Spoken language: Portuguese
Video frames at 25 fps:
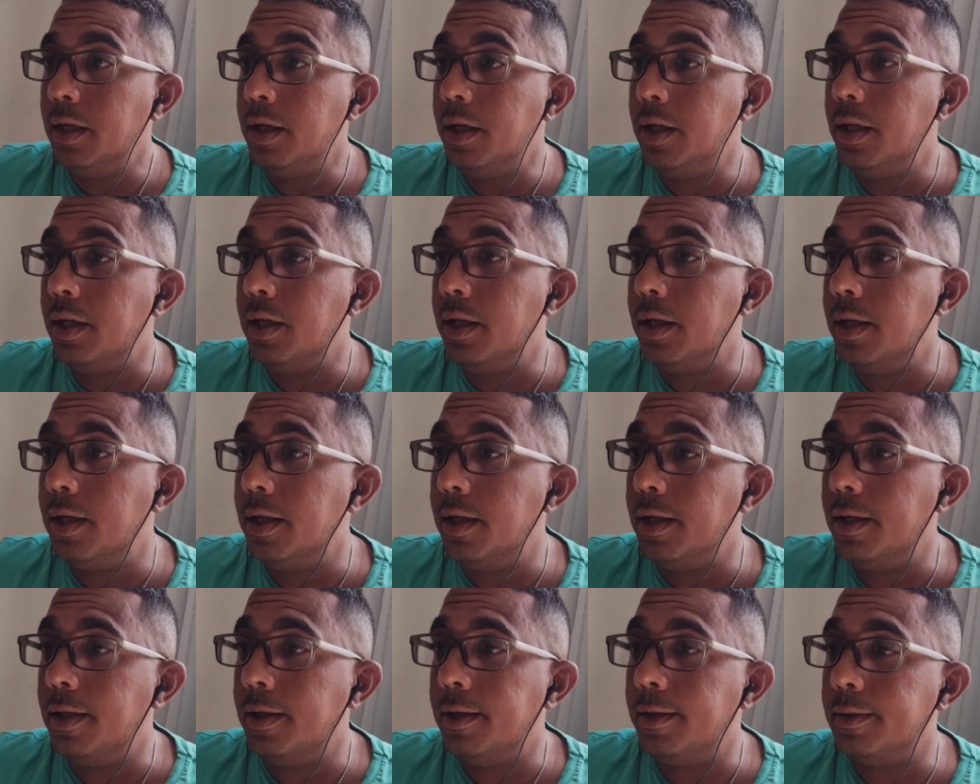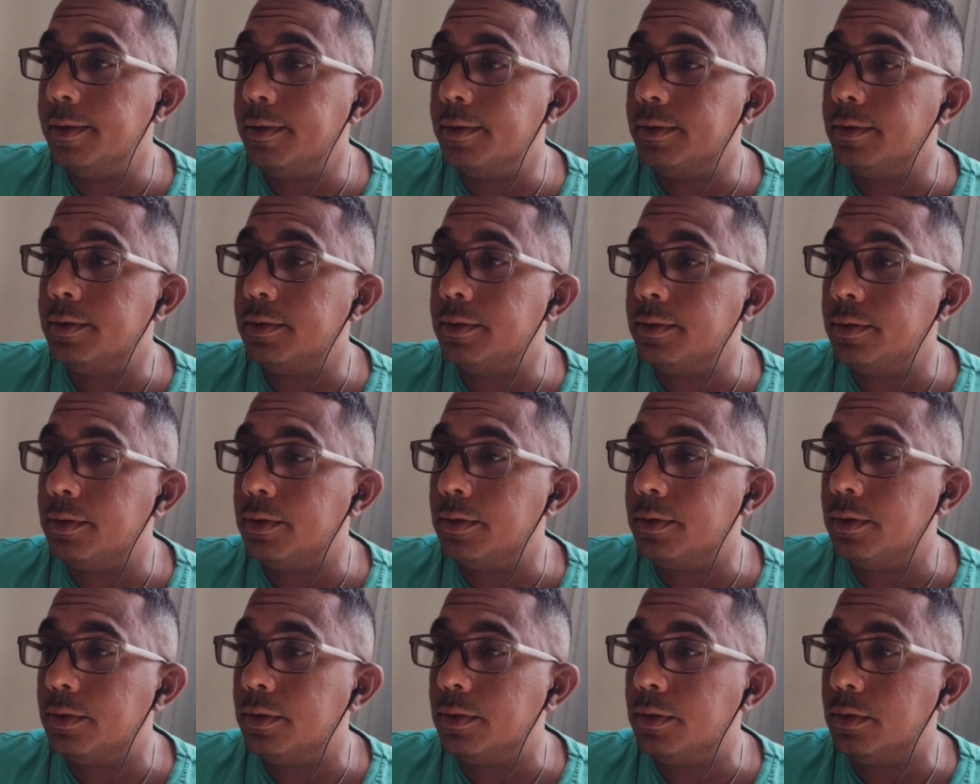E
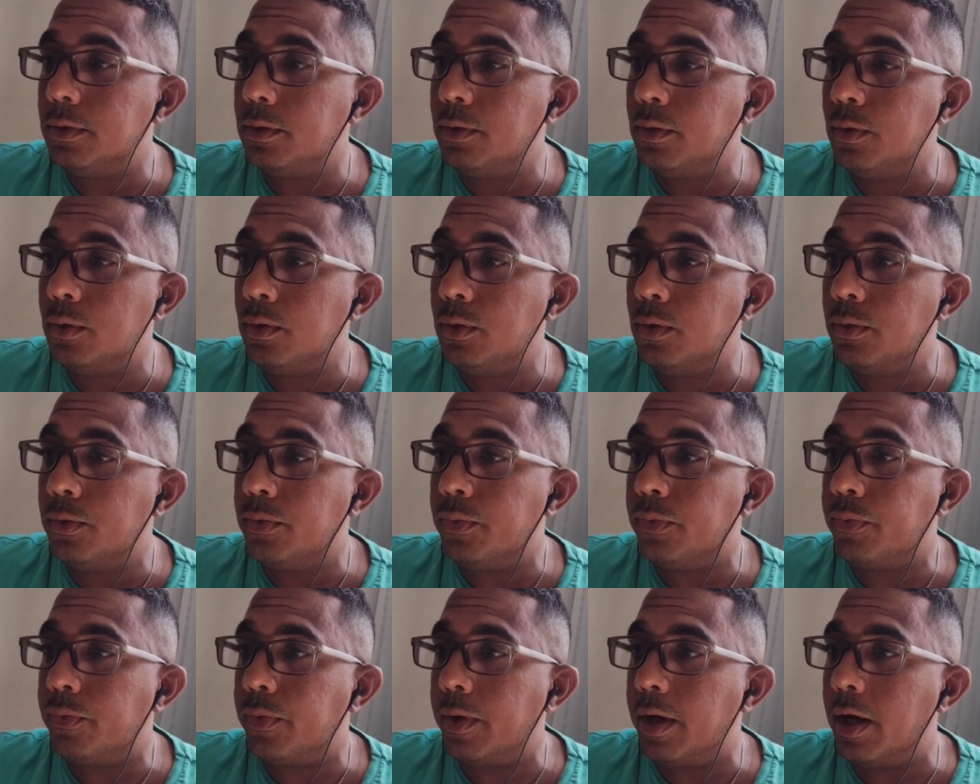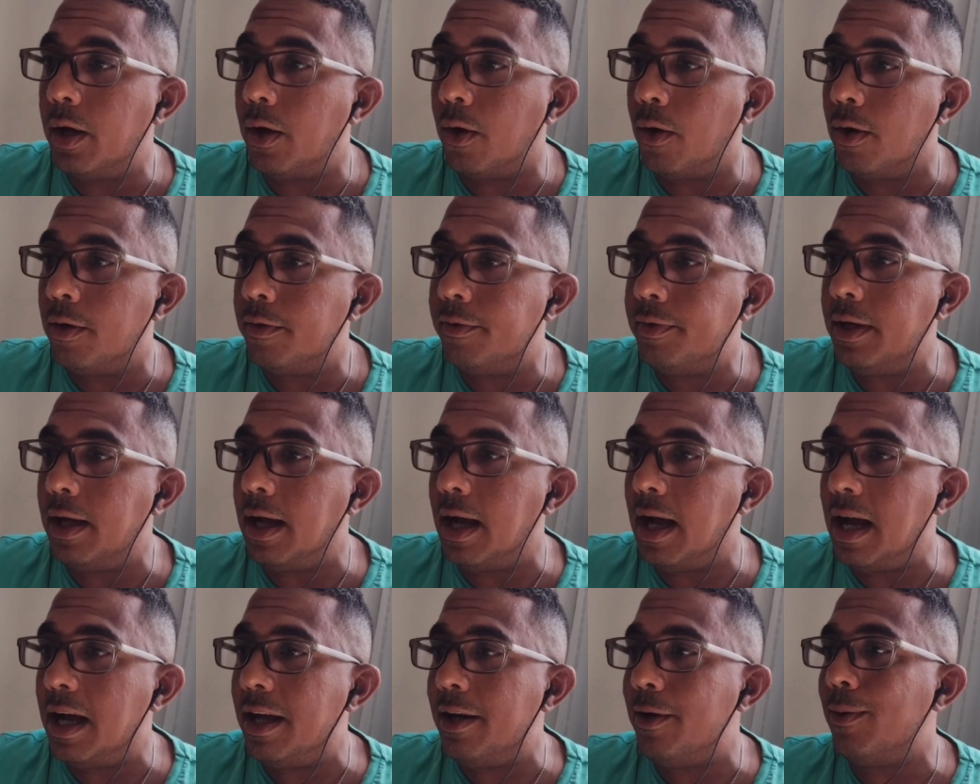o
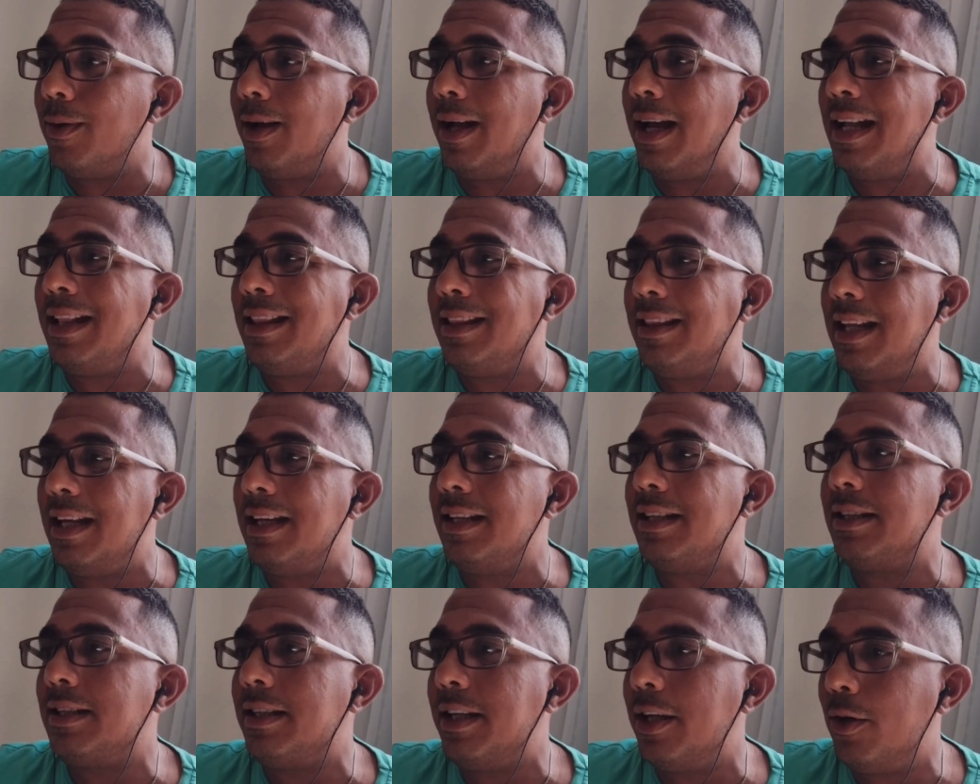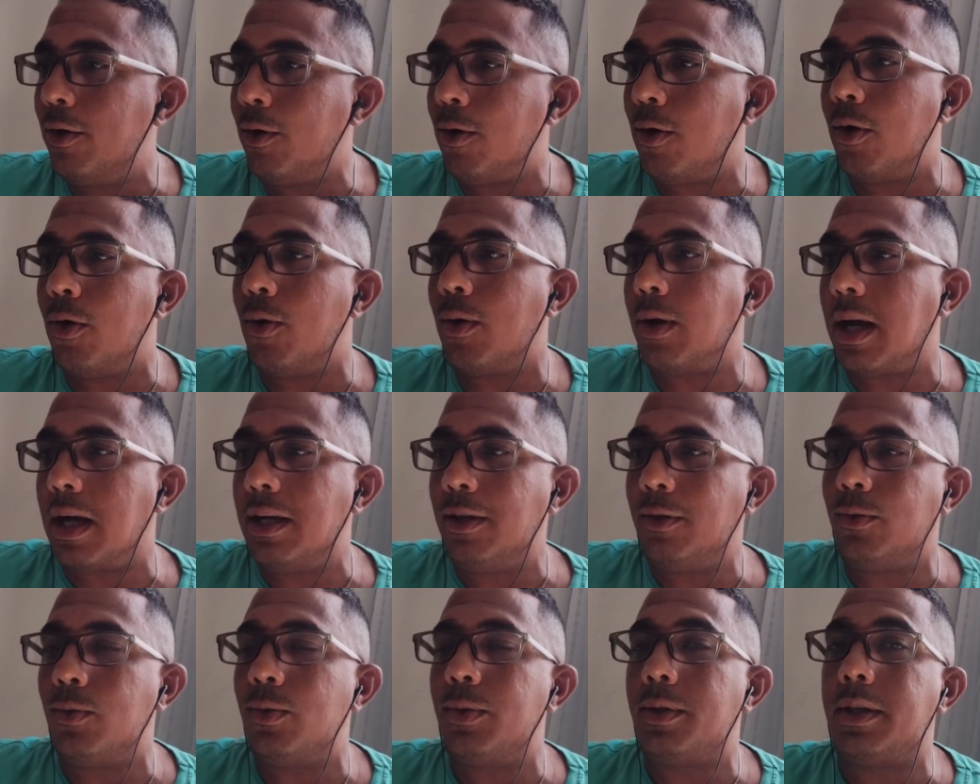Ferroviário é terceiro
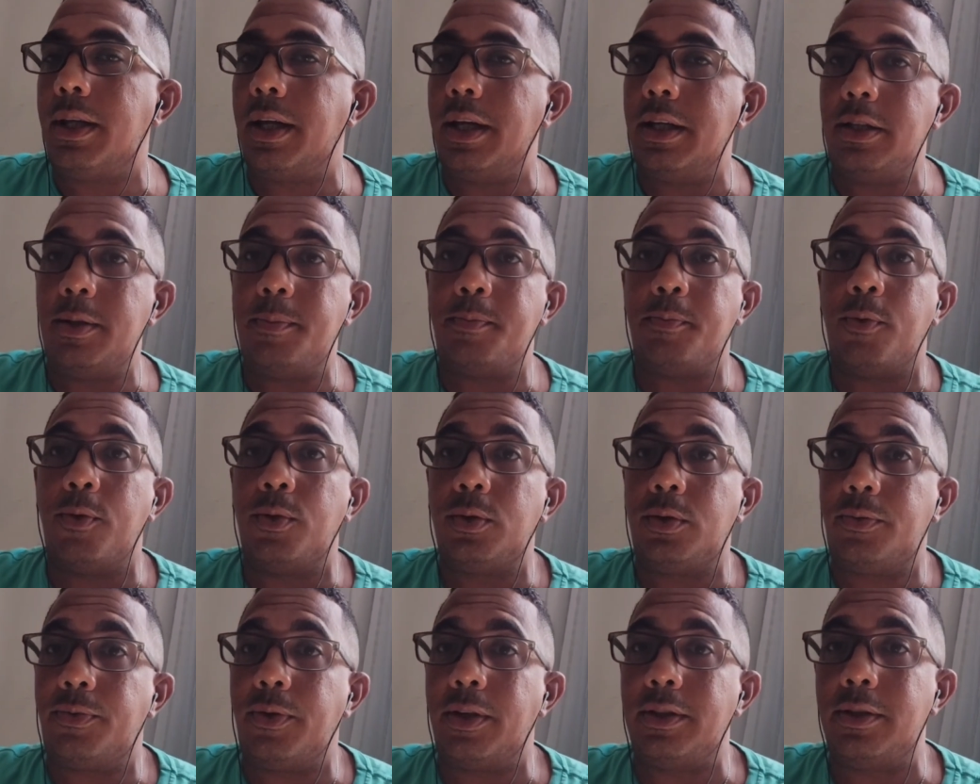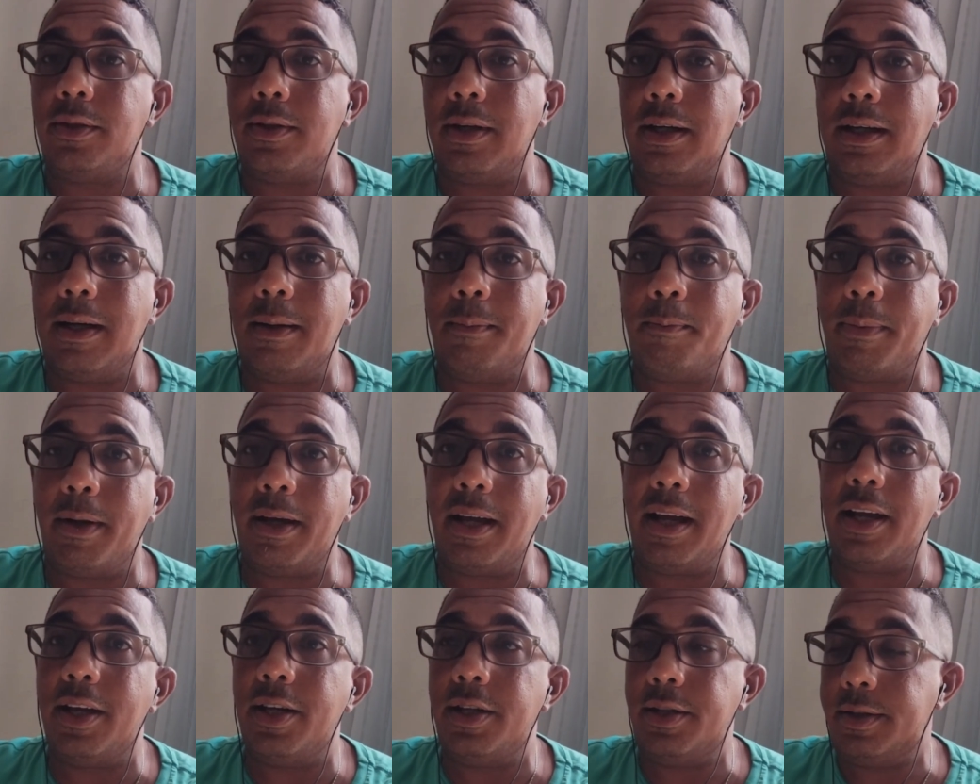colocado com 13 pontos, fazendo uma
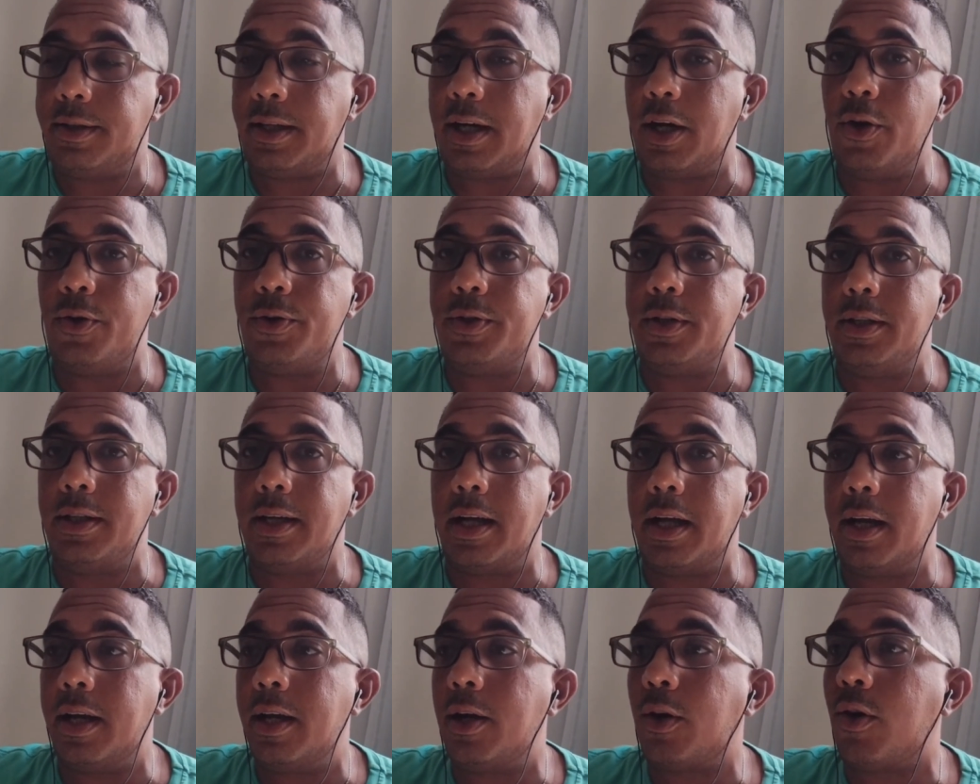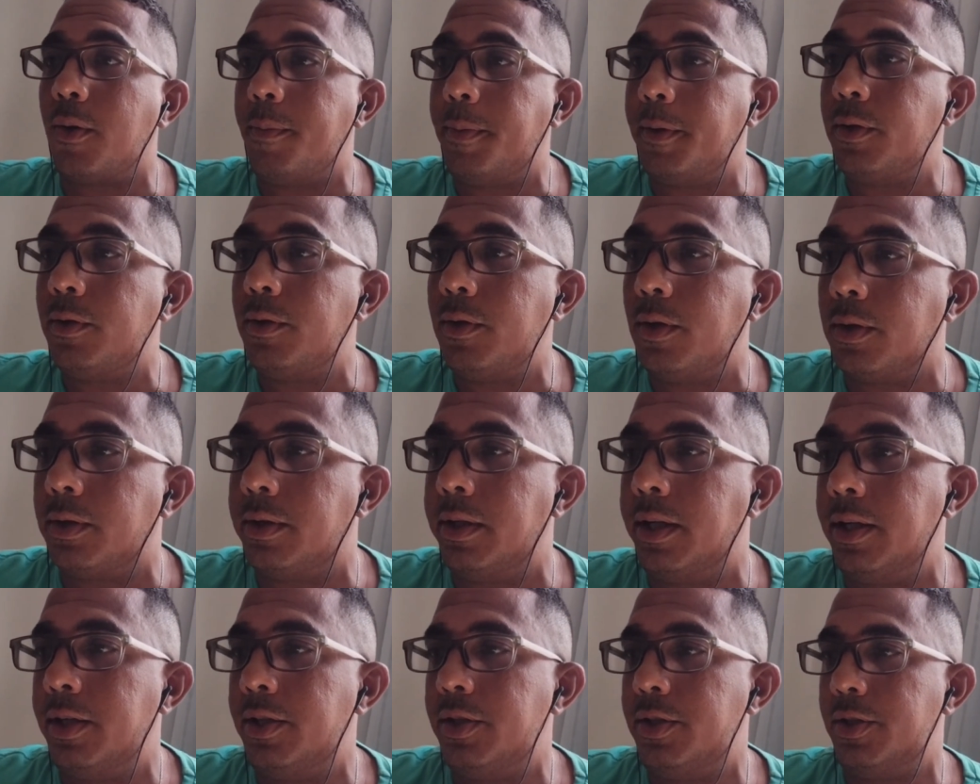campanha extraordinária na Copa do
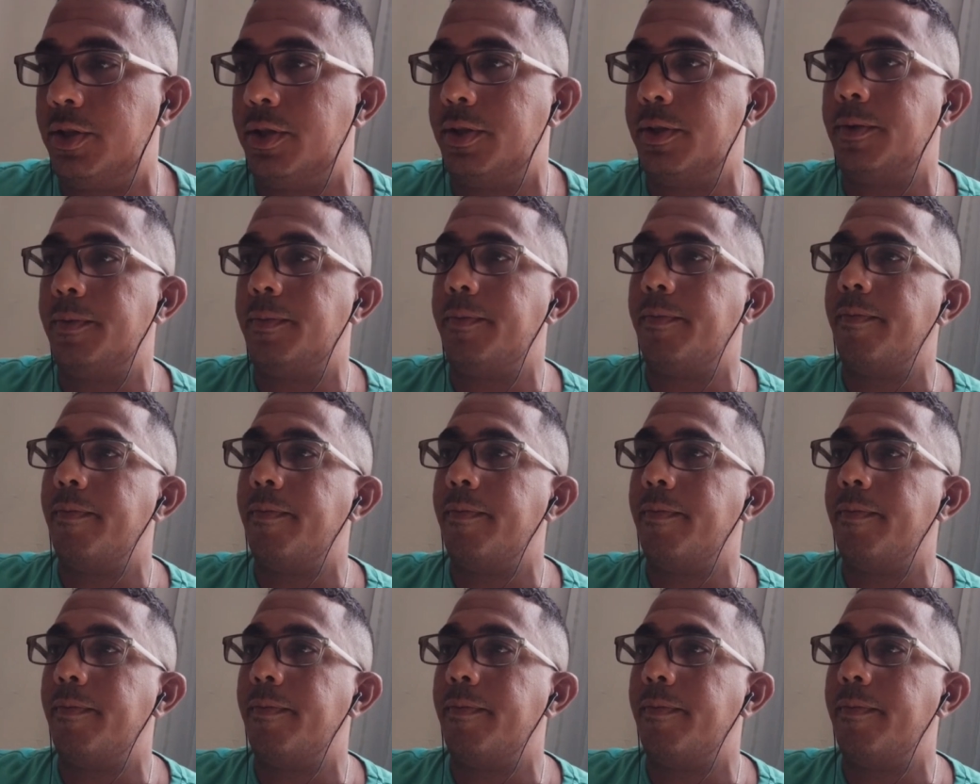Nordeste.